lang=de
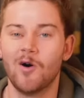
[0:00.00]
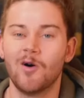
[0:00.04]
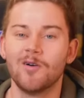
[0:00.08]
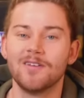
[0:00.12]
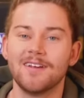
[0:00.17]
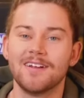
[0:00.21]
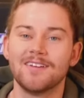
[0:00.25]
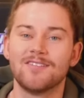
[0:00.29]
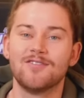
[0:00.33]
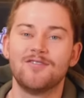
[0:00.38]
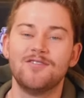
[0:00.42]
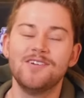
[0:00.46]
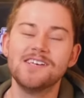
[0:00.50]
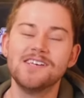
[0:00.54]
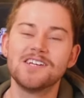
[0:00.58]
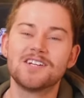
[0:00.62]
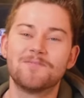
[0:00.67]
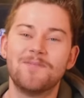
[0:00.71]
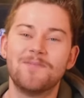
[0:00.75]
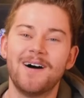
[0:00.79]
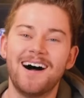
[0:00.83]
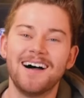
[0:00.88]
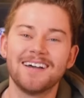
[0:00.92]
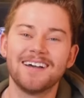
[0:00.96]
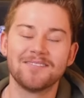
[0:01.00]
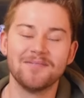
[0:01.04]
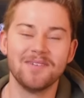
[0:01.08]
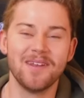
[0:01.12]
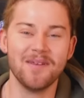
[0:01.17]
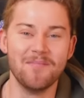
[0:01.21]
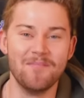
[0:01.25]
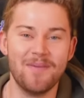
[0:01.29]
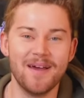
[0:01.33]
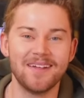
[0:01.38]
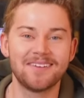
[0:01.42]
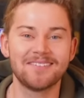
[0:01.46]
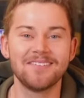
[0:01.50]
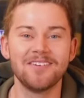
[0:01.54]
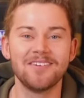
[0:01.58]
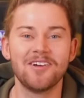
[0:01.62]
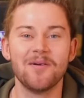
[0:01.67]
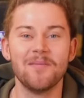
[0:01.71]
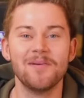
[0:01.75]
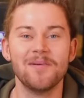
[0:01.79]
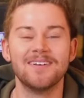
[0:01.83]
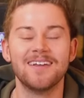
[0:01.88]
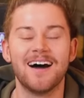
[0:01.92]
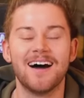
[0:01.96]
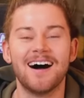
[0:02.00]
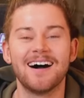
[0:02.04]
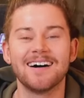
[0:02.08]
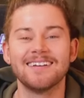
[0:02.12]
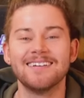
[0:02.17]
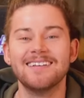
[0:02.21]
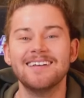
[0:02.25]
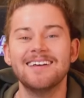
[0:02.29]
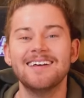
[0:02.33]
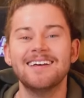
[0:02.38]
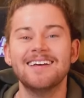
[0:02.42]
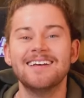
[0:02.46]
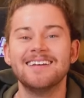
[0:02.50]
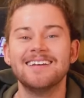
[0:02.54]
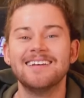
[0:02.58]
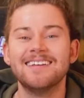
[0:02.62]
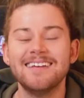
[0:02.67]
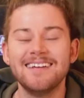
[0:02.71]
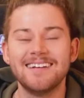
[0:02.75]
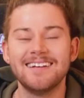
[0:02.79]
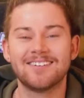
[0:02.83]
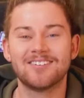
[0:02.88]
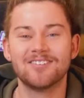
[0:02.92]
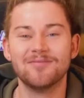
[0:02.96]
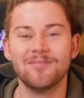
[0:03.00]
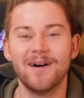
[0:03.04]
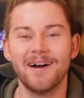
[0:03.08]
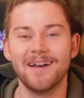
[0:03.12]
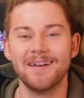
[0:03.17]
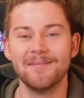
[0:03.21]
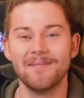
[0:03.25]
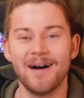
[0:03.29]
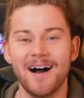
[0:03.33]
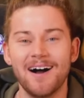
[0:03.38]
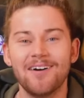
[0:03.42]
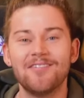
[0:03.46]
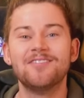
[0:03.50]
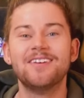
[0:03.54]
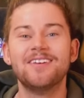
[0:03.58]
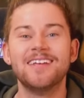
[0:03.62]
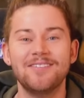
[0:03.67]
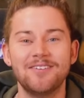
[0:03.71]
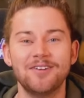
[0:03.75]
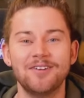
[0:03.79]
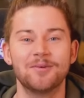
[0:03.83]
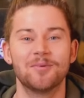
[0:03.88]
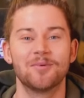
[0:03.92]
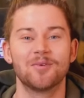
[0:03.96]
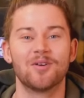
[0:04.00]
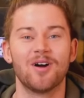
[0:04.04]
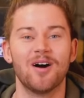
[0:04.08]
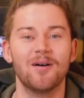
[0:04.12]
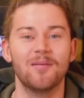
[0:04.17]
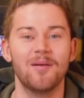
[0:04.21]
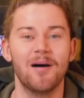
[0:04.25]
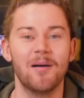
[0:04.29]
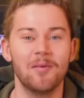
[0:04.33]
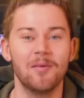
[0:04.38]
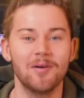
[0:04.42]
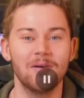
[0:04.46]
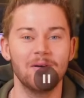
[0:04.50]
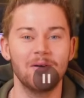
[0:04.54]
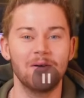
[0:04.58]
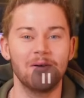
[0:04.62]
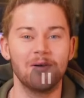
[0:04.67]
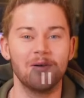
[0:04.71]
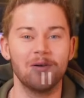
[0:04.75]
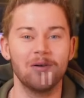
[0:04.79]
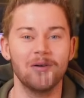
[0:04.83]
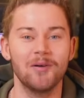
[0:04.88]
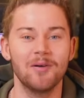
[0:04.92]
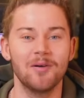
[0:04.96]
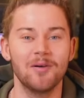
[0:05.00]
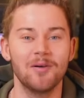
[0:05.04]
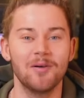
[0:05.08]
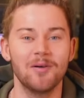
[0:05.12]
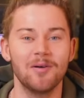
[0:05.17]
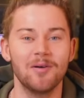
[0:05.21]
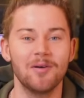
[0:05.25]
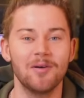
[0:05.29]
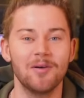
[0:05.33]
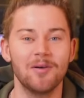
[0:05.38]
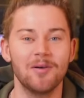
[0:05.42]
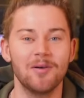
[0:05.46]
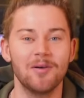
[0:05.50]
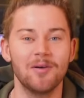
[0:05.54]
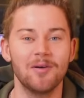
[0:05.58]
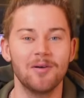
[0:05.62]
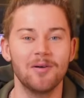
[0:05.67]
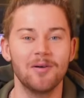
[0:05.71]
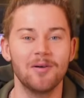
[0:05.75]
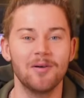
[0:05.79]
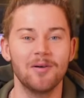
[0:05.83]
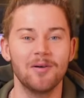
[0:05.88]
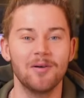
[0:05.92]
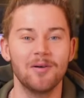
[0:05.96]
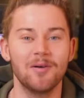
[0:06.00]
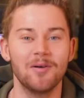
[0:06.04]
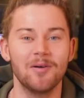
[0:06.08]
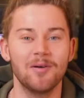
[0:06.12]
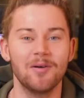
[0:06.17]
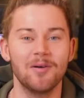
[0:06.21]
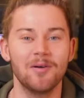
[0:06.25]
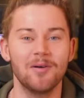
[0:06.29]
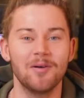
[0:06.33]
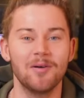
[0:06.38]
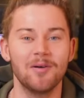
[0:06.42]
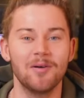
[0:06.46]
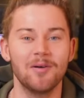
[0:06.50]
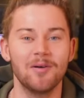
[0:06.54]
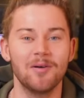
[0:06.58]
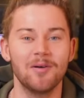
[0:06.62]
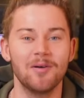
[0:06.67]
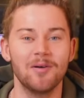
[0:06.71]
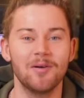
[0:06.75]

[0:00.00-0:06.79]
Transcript: Und jetzt viel Spaß mit den besten Kommentaren, die ich zu meinem AfD-Video bekommen habe. Oh mein Gott. Ich habe Angst.